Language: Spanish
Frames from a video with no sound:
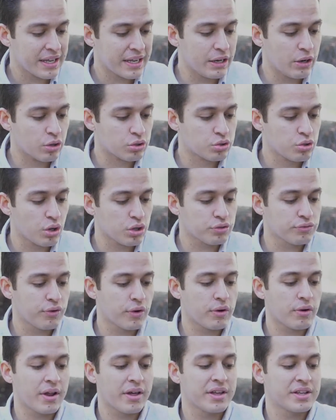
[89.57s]
y los dos
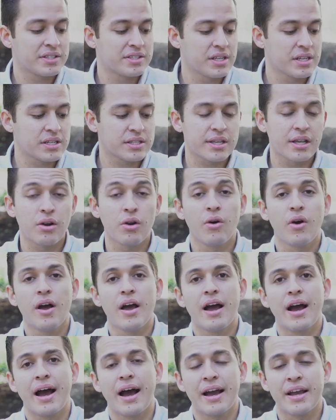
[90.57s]
fueron a decírselo
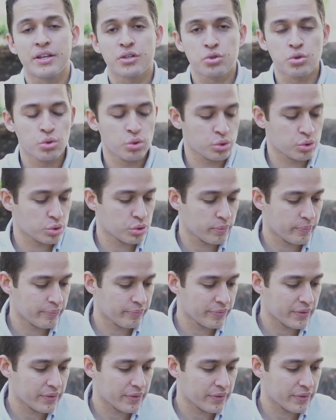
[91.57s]
a Jesús.